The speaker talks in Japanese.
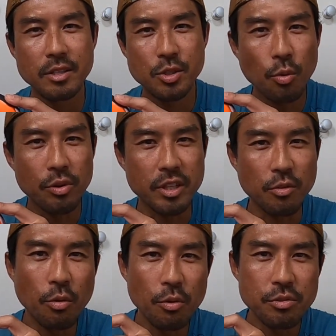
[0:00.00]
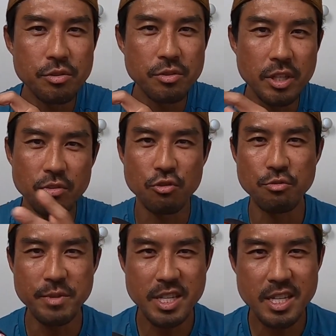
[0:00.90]
早期購入に
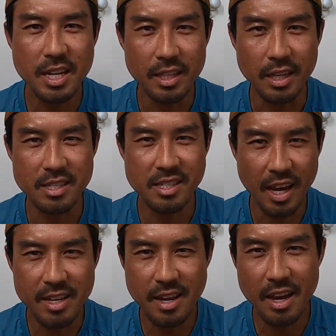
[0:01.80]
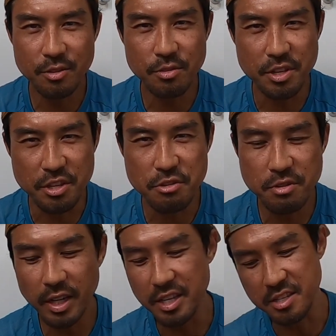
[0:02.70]
踏み切れた最大の理
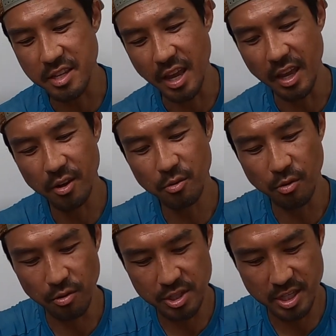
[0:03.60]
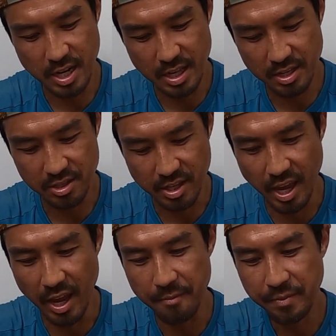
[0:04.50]
由がですね、こちらです
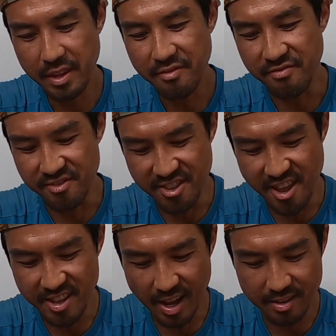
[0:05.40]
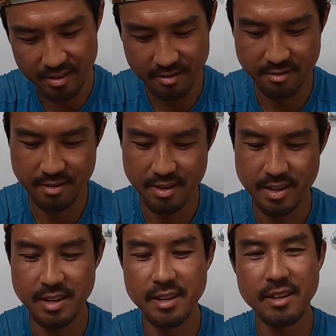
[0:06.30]
ね。値段。
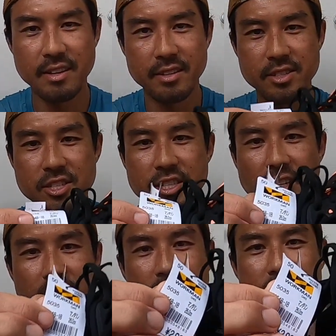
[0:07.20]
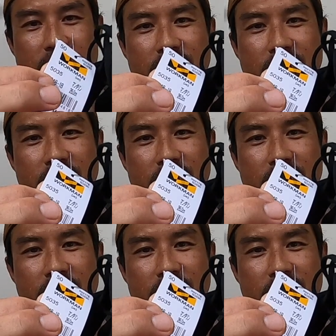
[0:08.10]
じゃん。